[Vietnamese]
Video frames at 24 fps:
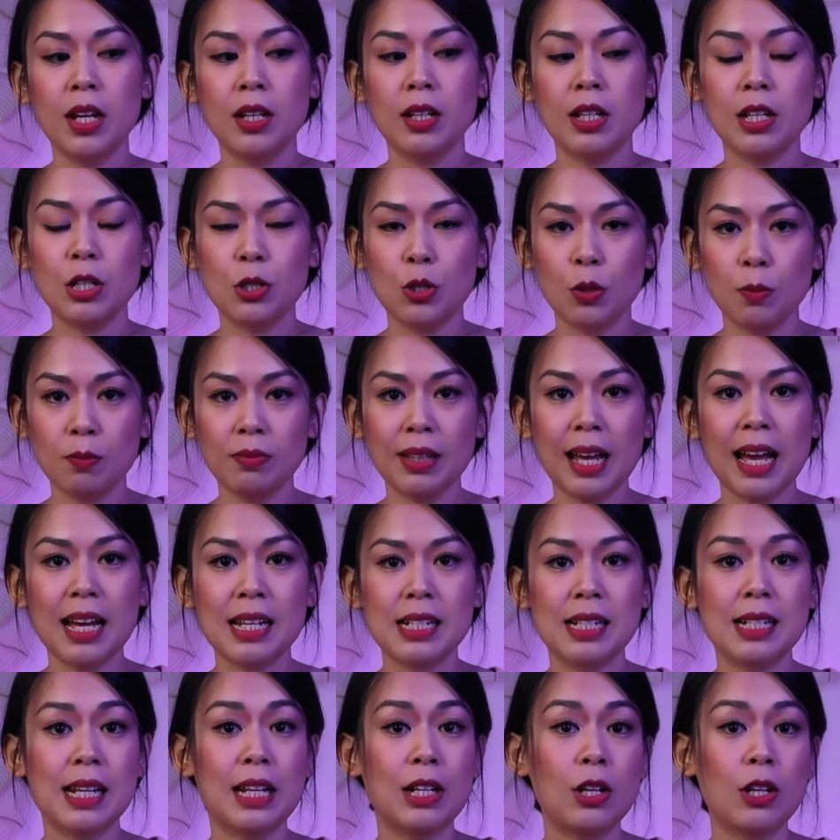thì chúng
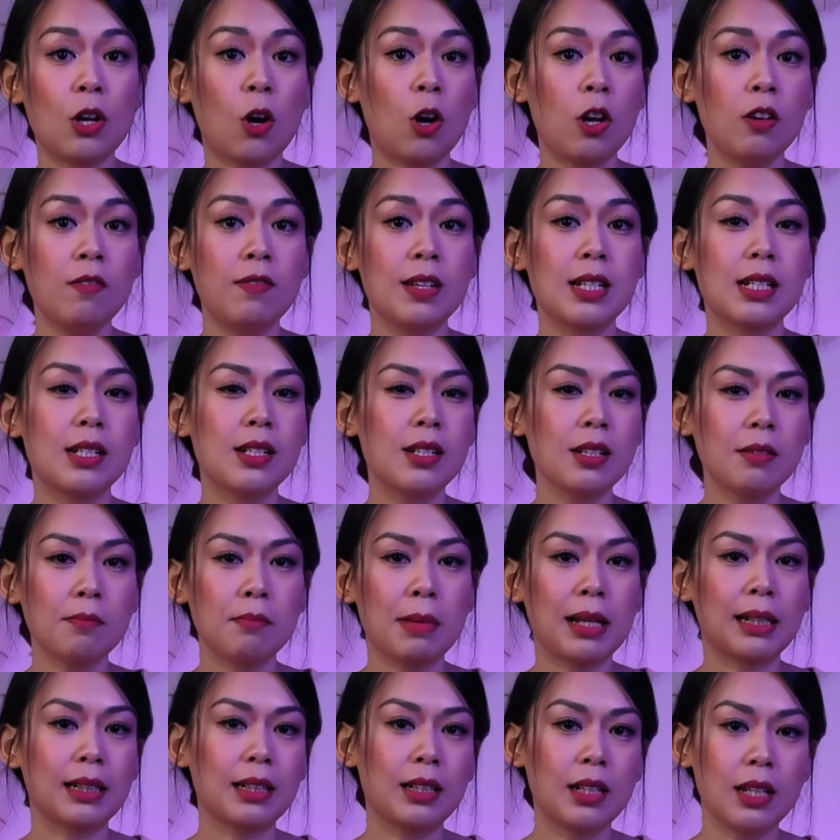ta sẽ nói về sức
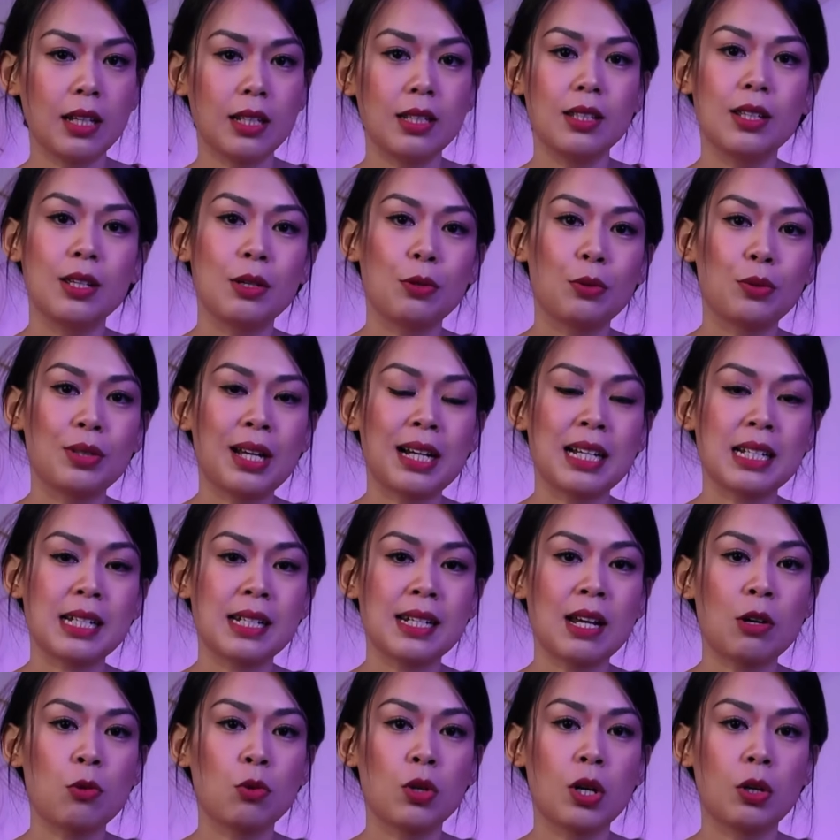mạnh kỳ diệu đằng
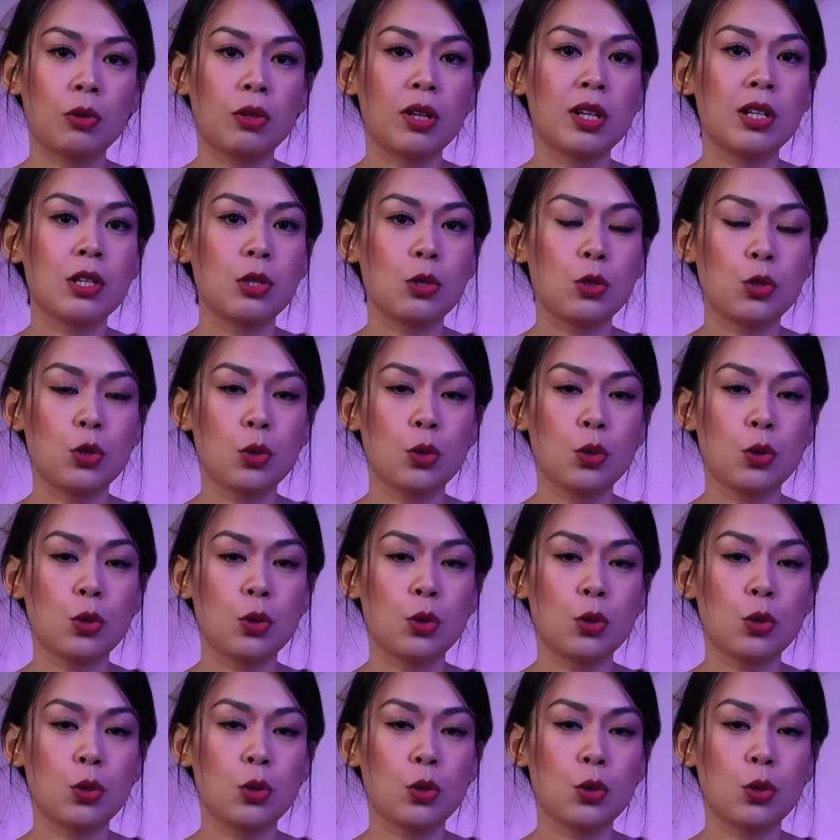sau câu thần